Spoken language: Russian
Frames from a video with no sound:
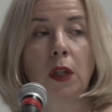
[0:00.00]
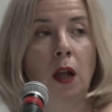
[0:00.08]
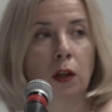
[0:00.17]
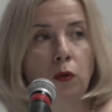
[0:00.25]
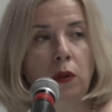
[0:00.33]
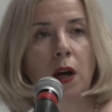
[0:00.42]

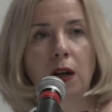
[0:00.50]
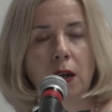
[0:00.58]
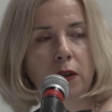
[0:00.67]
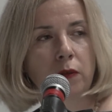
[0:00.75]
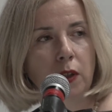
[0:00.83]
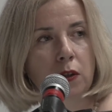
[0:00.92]
а тут
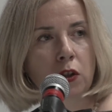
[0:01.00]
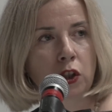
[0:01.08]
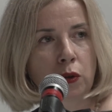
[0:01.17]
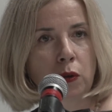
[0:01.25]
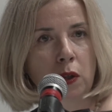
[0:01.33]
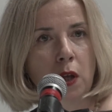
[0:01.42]
оказывается,
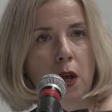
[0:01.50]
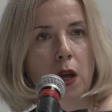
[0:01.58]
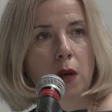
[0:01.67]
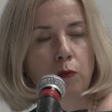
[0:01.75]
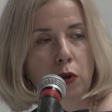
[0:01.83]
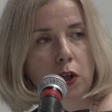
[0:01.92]
что
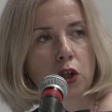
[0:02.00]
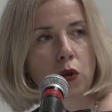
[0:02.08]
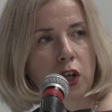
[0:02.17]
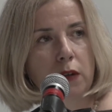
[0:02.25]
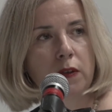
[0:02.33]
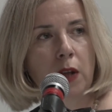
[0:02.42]
большую
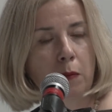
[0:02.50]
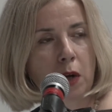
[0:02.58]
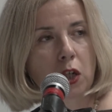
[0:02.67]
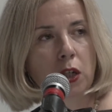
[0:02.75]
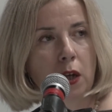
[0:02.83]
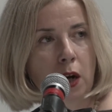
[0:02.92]
часть
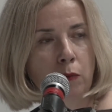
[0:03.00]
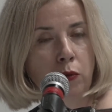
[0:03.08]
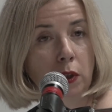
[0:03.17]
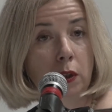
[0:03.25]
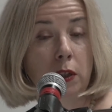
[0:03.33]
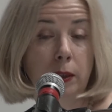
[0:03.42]
домашней
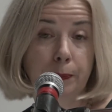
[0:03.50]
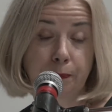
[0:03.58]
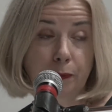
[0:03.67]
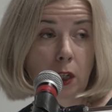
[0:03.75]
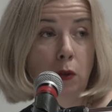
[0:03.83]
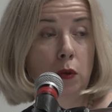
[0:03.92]
работы
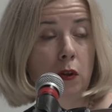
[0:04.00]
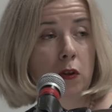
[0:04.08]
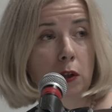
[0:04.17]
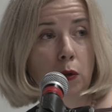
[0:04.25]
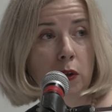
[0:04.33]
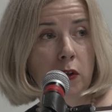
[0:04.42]
люди
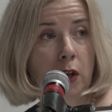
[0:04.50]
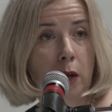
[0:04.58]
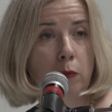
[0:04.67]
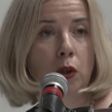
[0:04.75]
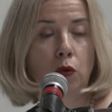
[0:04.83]
делают сами.